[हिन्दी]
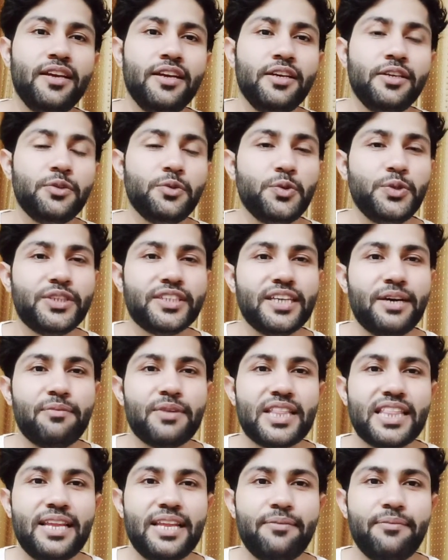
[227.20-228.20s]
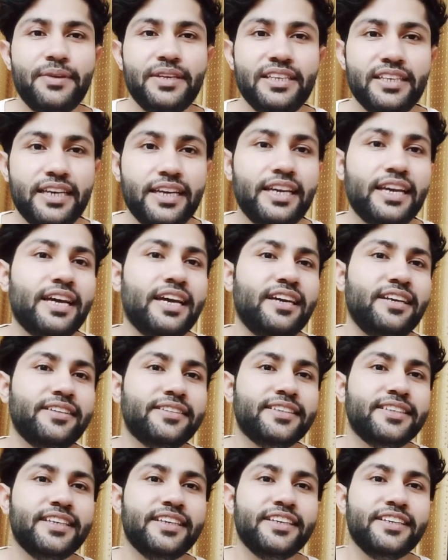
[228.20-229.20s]
तो इसका मतलब ये है
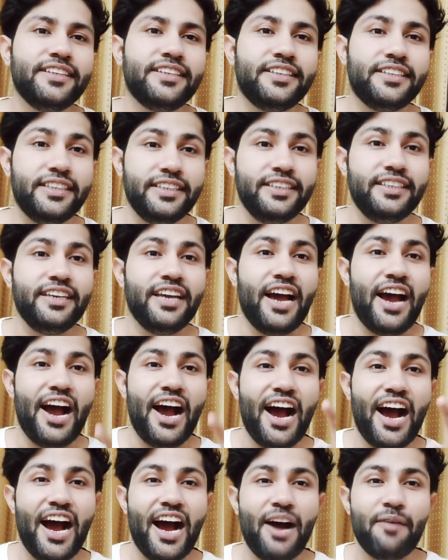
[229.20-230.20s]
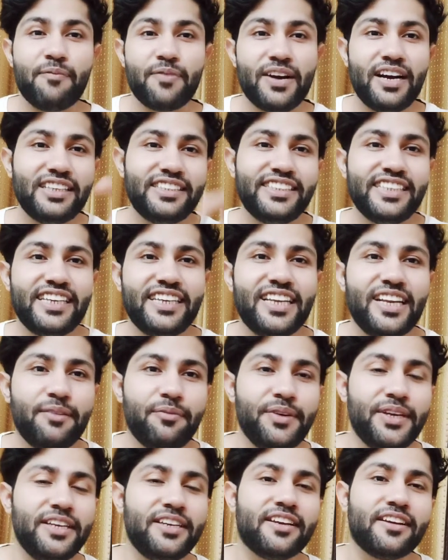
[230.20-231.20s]
कि आपका चैनल
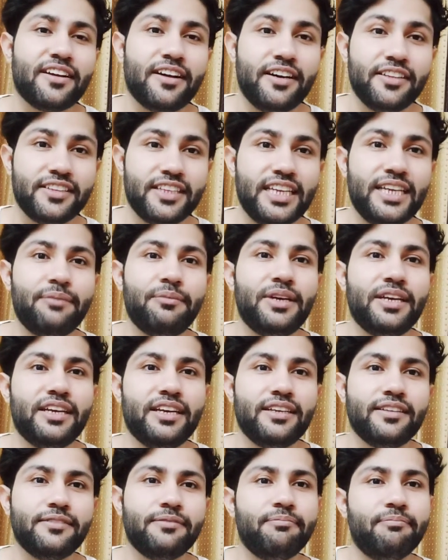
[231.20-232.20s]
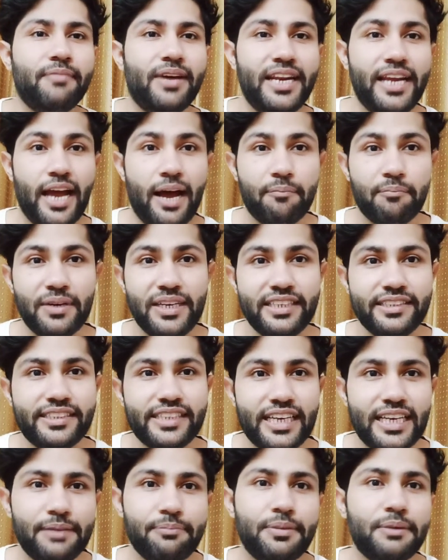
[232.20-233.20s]
भी खतरे में है मैंने अपने
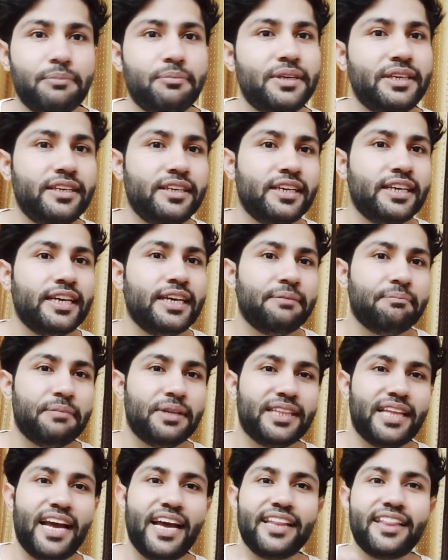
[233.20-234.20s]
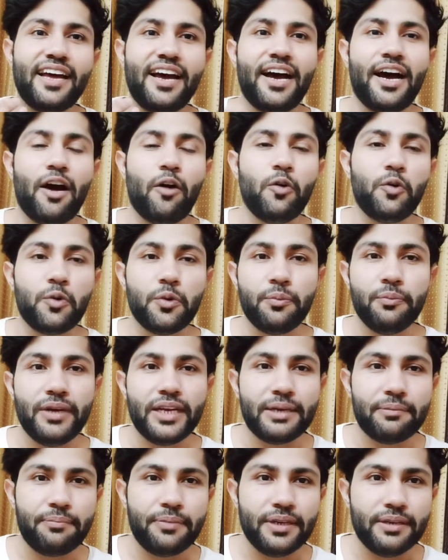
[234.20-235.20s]
चैनल पे भी बताया था हाउ टू
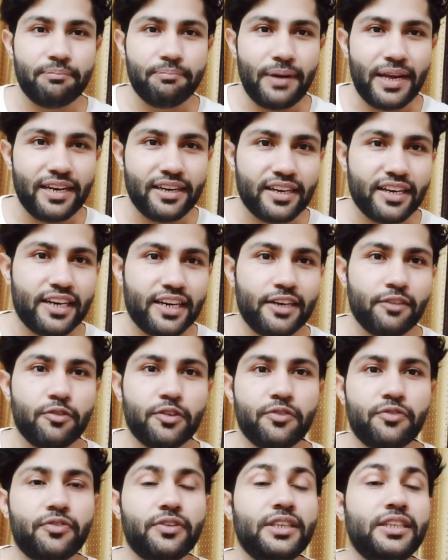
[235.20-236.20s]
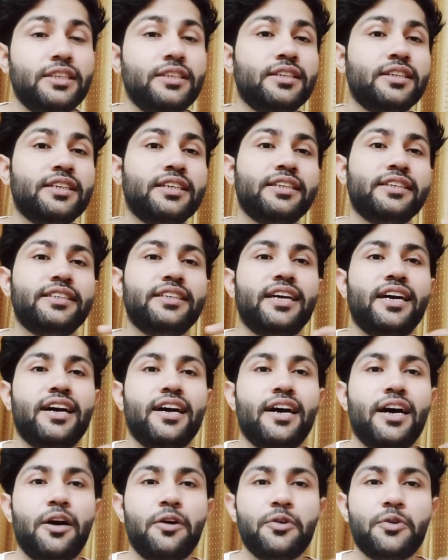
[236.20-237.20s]
मेक पैन कार्ड फॉर फ्री या
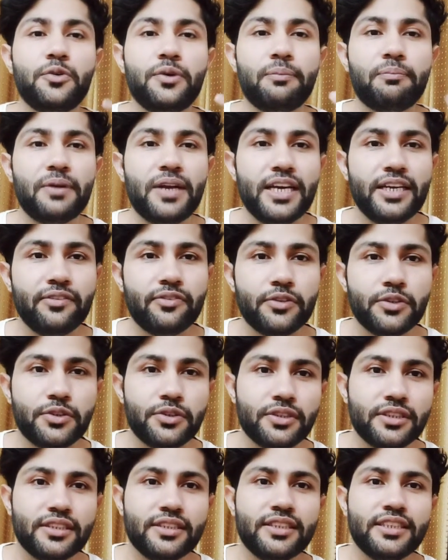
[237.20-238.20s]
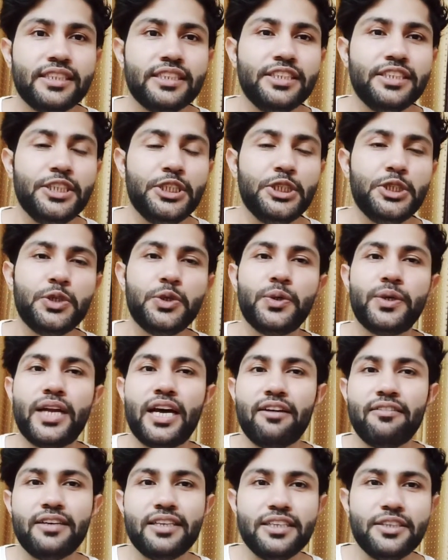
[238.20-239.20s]
हाउ टू अप्लाई फॉर जियो
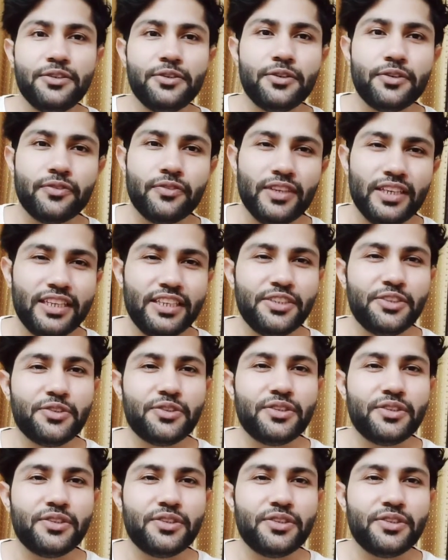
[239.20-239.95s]
टावर इन योर विलेज और